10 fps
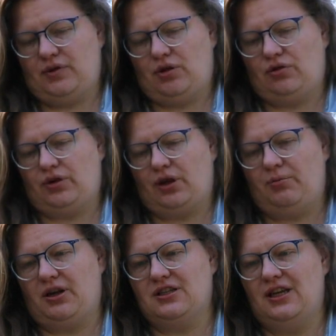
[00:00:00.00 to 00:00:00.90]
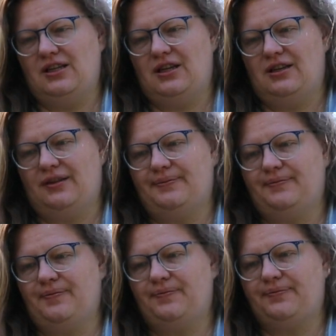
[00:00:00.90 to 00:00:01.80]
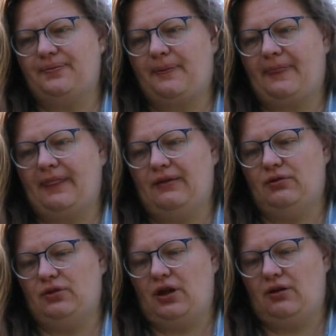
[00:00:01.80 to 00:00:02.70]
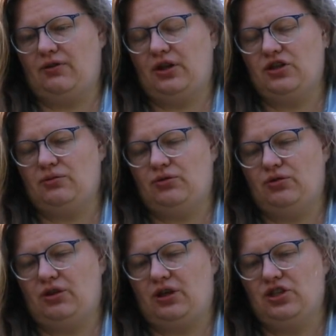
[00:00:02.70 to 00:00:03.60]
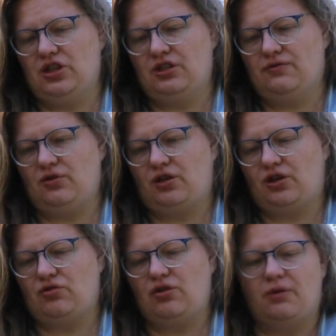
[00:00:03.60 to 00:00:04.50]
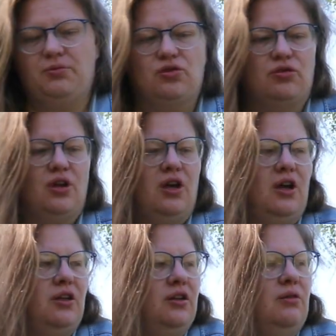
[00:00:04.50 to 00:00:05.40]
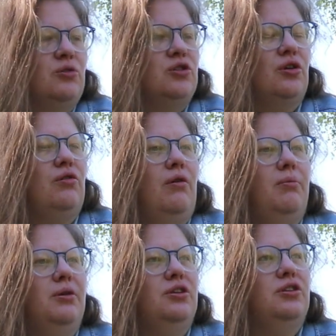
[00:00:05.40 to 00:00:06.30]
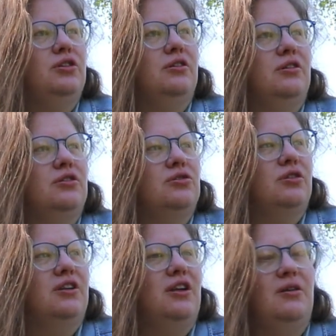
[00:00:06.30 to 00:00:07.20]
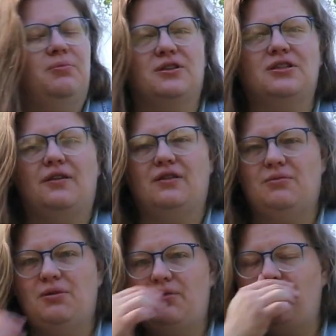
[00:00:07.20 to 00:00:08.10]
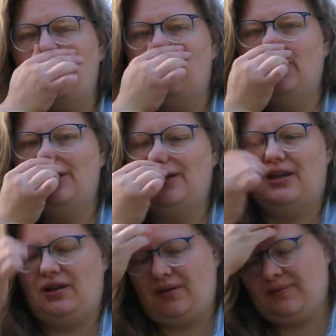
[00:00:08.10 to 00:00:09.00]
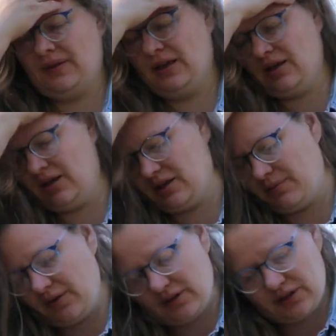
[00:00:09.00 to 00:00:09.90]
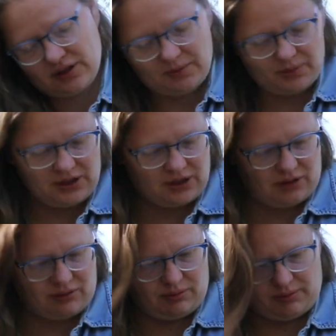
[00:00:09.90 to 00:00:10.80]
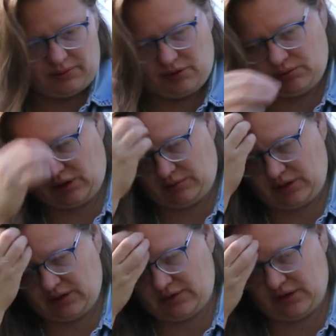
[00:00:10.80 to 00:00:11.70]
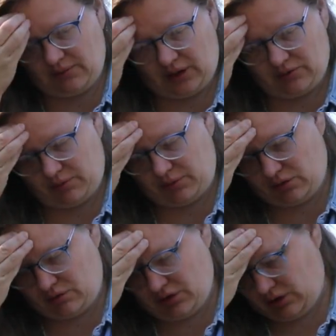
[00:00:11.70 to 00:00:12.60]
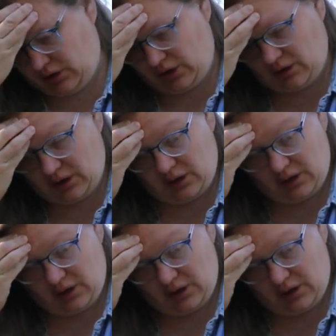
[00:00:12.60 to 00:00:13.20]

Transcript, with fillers: но так по касательной. Вот. А в конечном итоге кончается все хорошо, как пишут. Да не может такого быть, э, что героиня переставила мебель в комнате и избавилась от депрессии. Но, ну, по-моему, там не совсем так все происходит. Она,